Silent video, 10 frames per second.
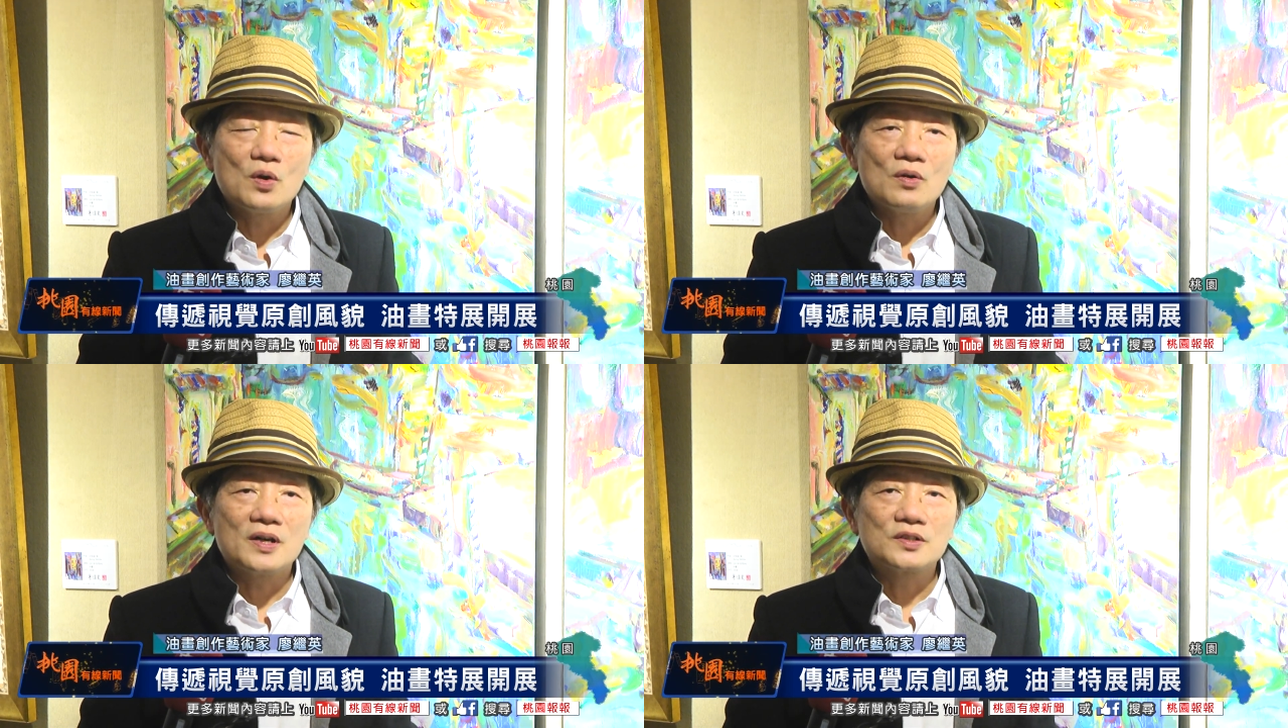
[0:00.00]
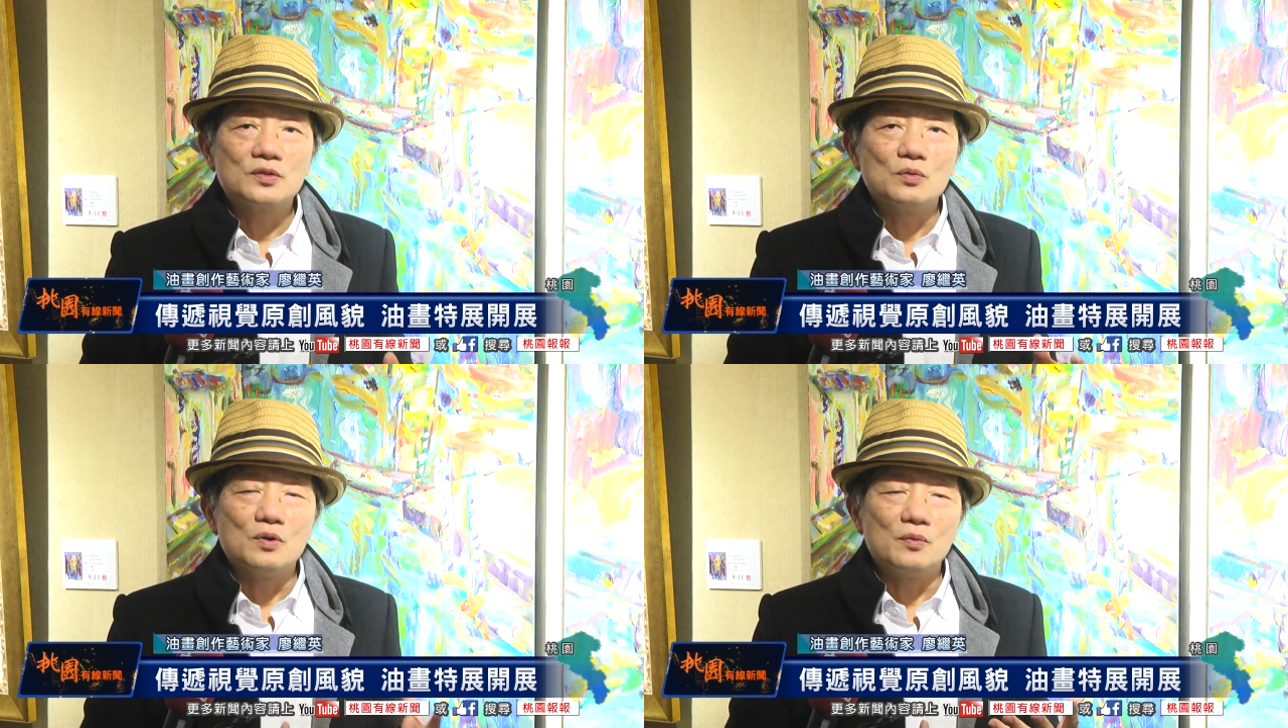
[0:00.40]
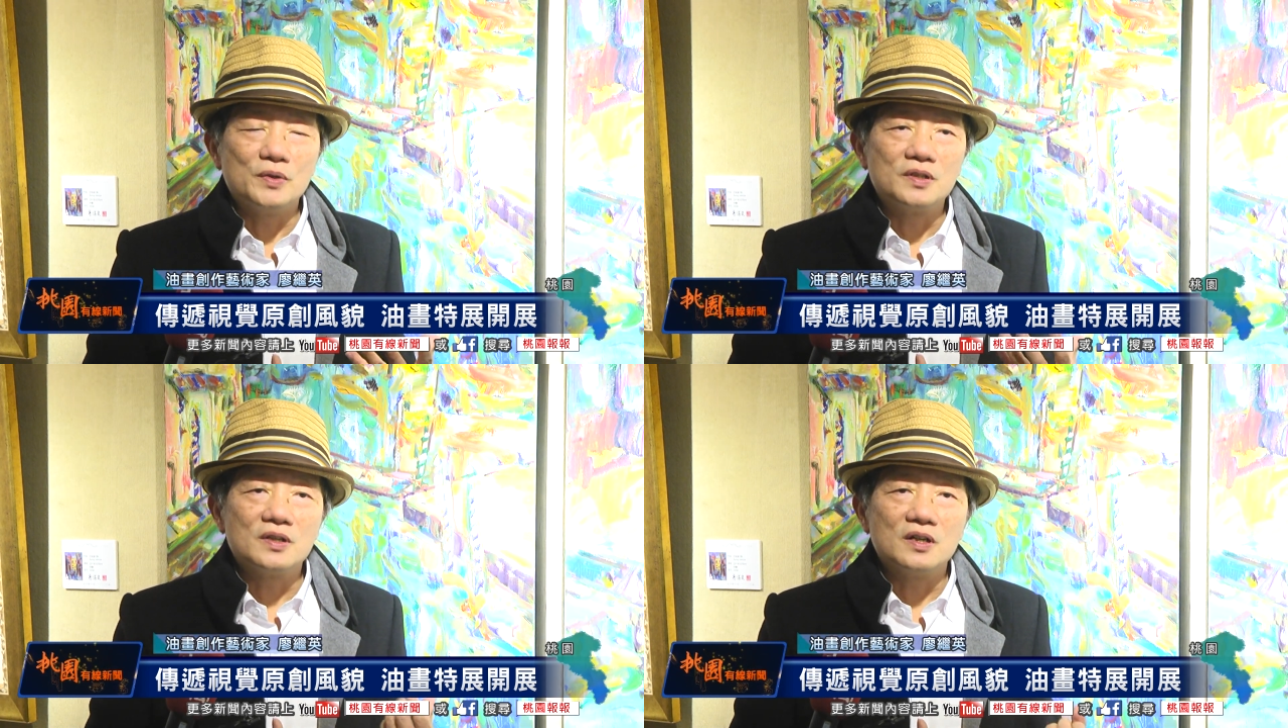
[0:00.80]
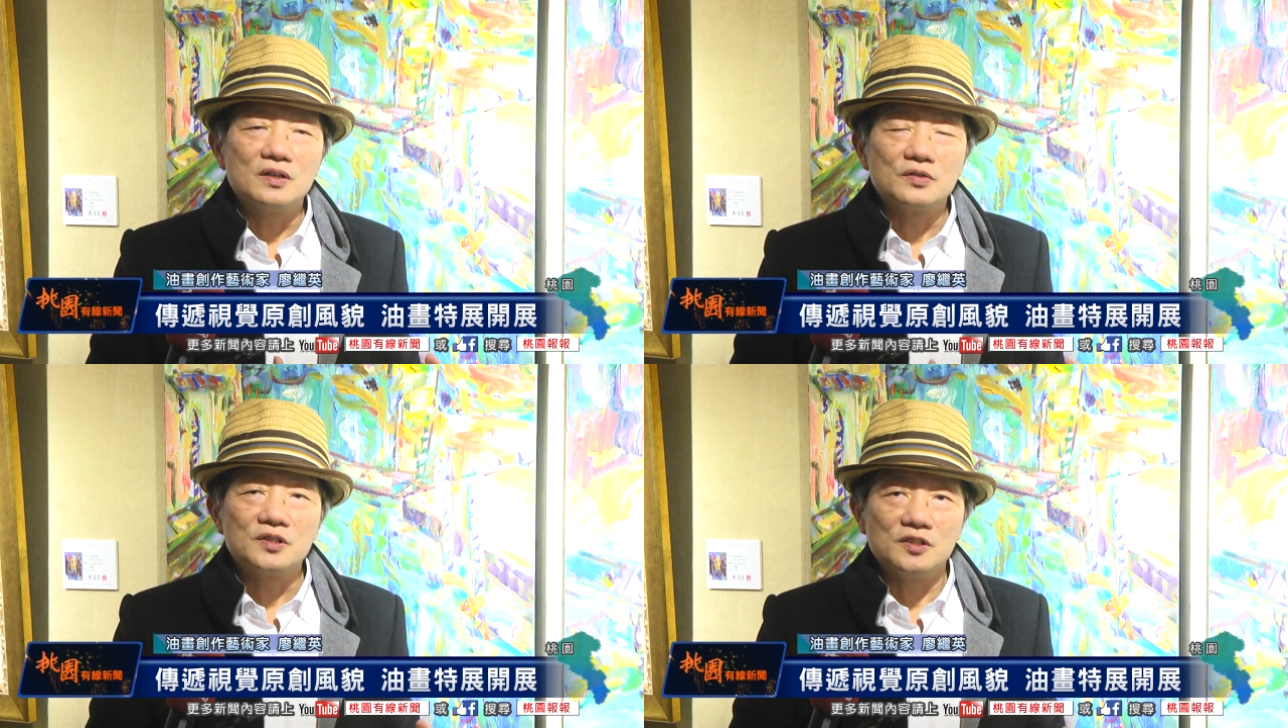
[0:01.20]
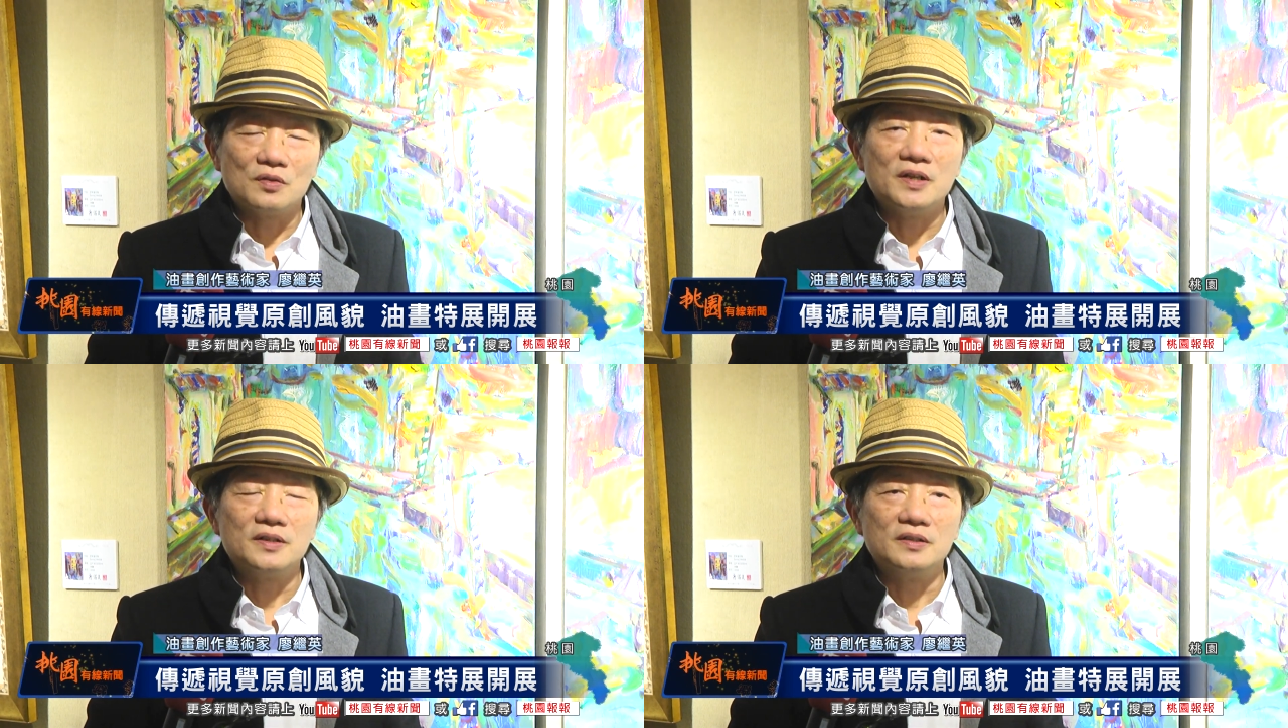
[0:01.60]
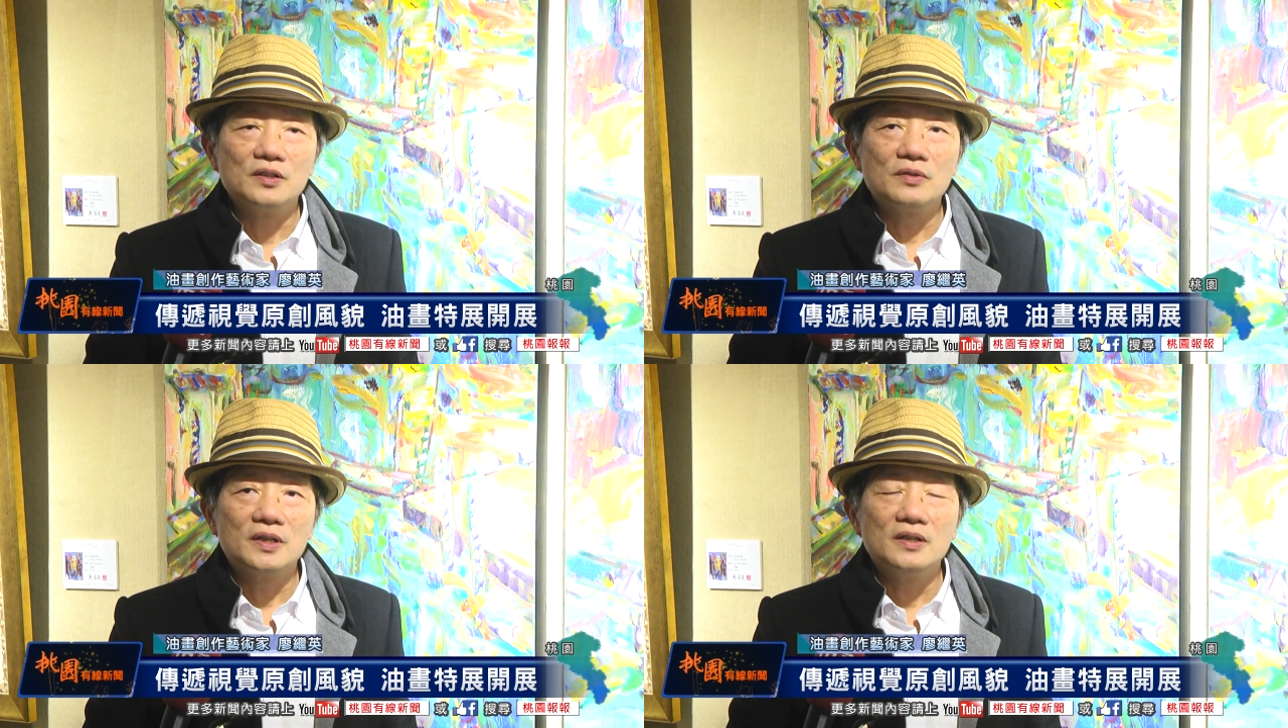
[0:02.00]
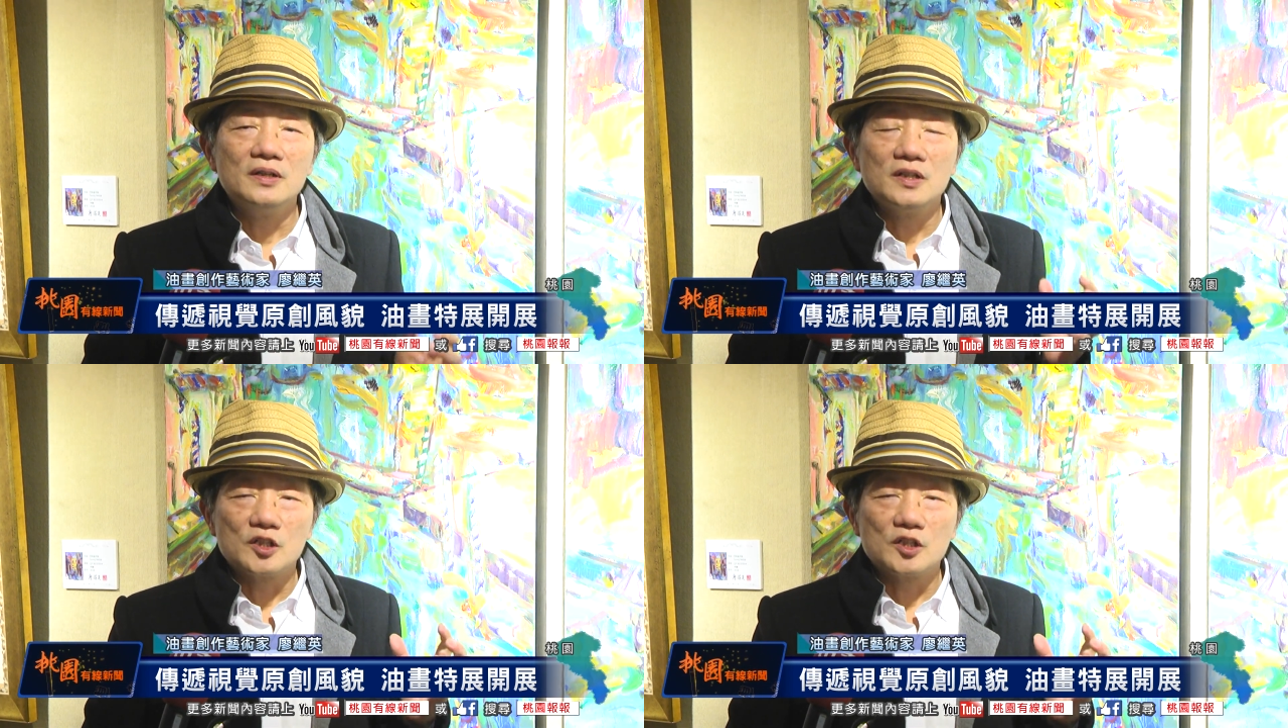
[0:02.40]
绘画是我比较喜欢的，因为。